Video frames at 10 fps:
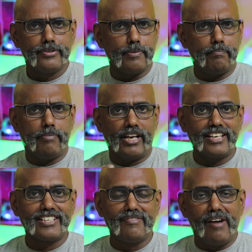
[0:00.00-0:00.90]
ஸோ
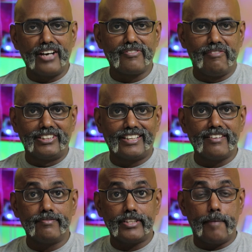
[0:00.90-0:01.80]
பலருக்கும் ஆர்வம்
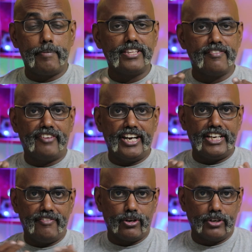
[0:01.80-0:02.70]
வந்திருக்கும் எப்படி இந்த ஃப்ரீ
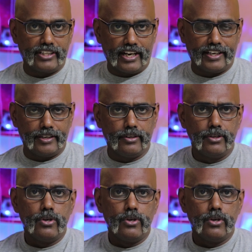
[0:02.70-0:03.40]
டிவி கொடுக்குறாங்கன்னு